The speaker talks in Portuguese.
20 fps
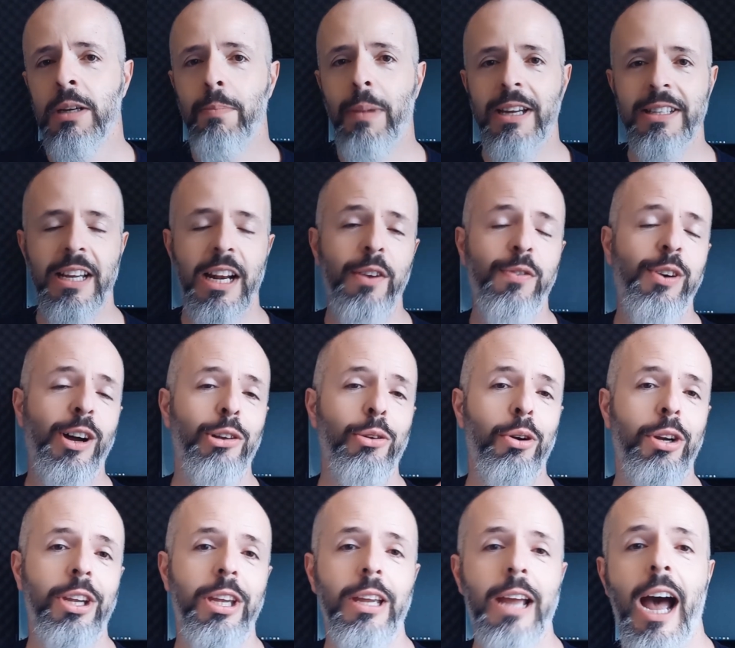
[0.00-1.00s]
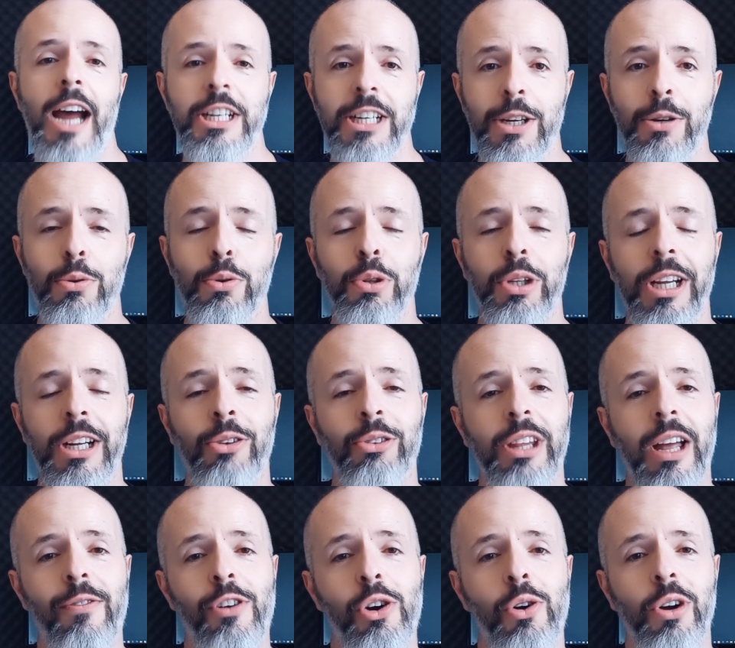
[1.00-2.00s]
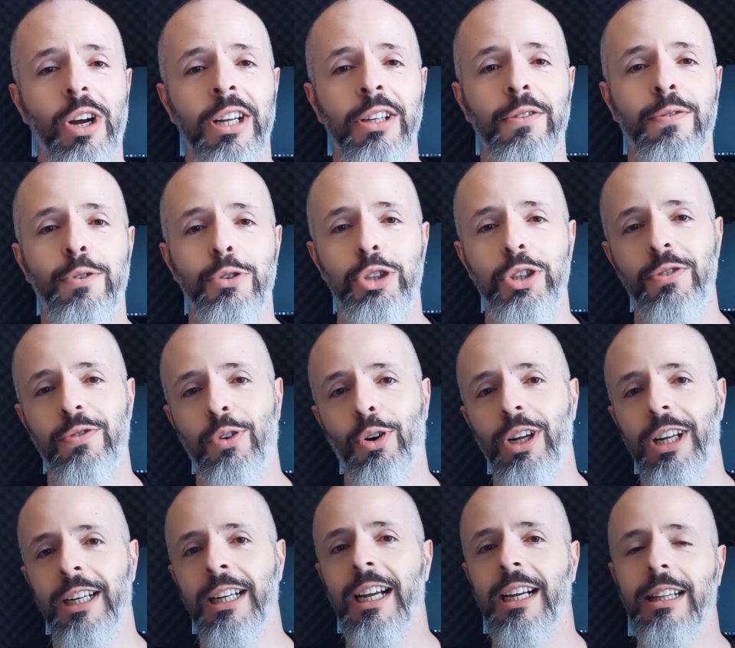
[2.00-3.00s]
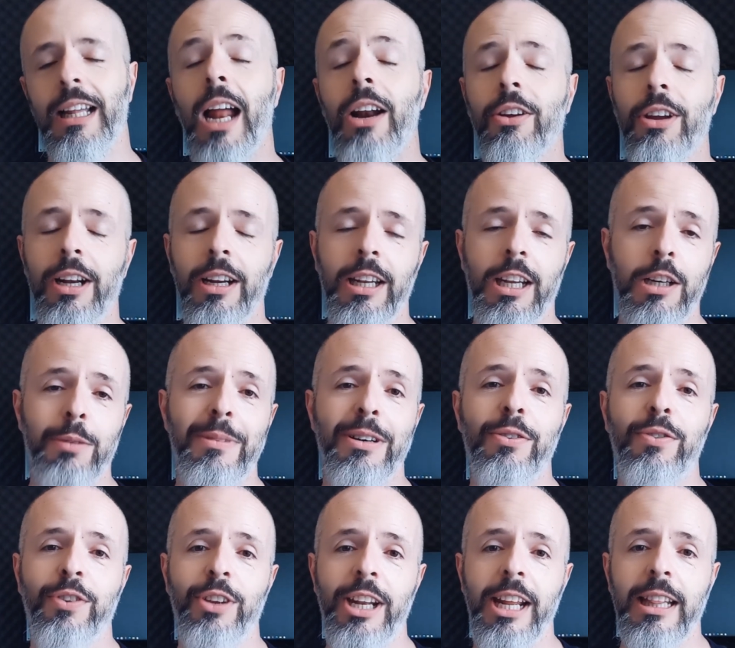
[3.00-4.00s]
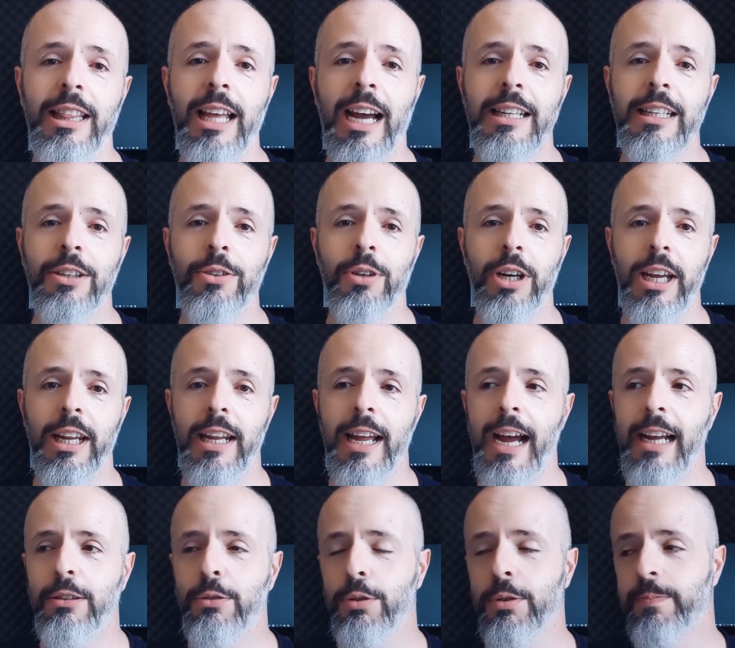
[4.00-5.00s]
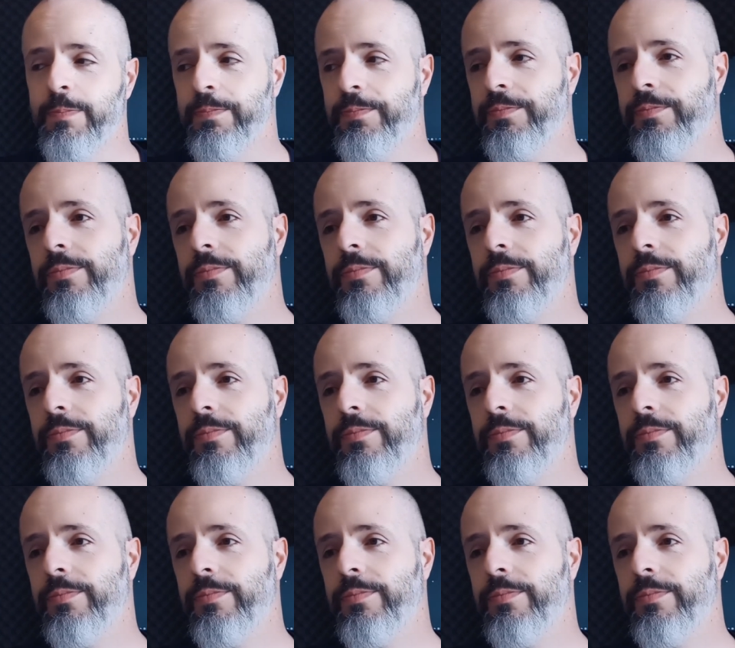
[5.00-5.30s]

mas ele falou que acha que o Cudê não estava jogando futebol, né, claro que ele deu uma alfinetada no Renato,